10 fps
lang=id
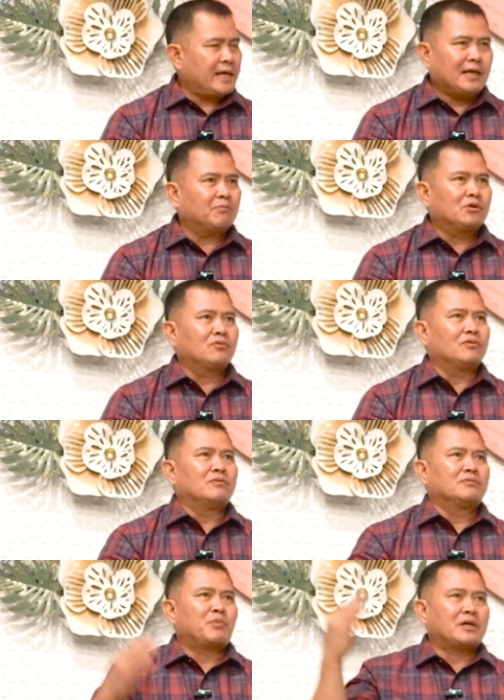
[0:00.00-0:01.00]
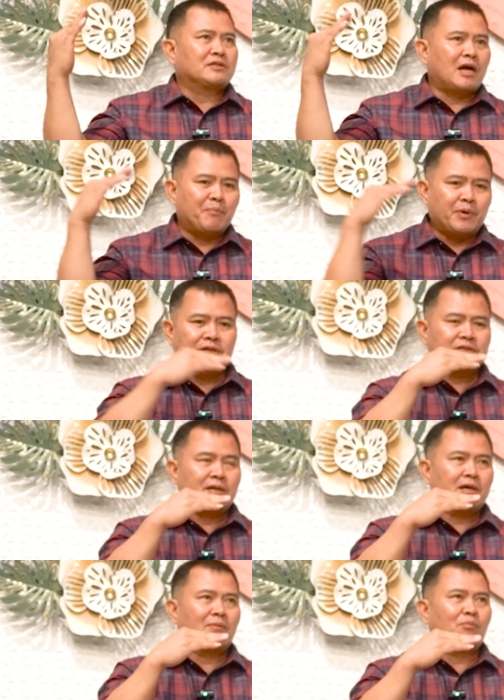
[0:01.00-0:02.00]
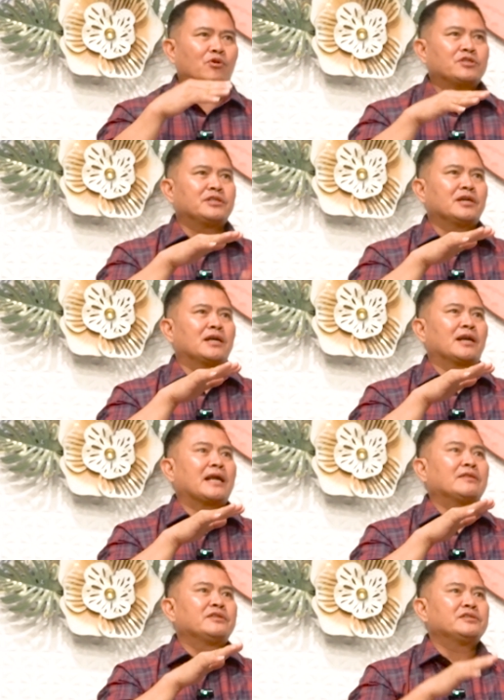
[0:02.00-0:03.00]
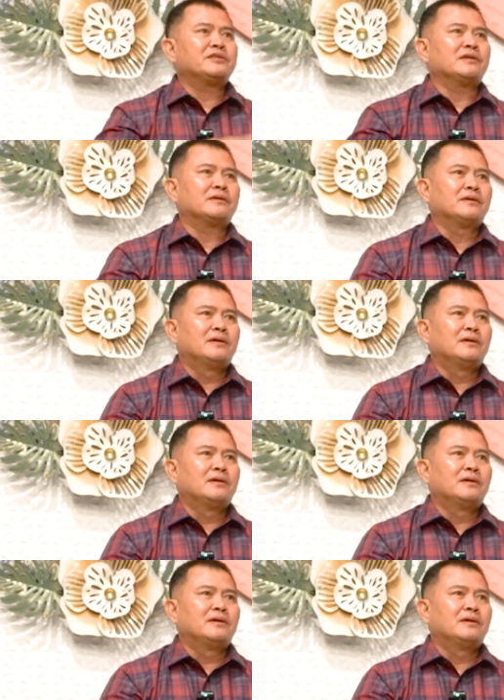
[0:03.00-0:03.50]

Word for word: Saya ingat betul. Kapolres, sampai di sana Kapolres dengan rantisnya.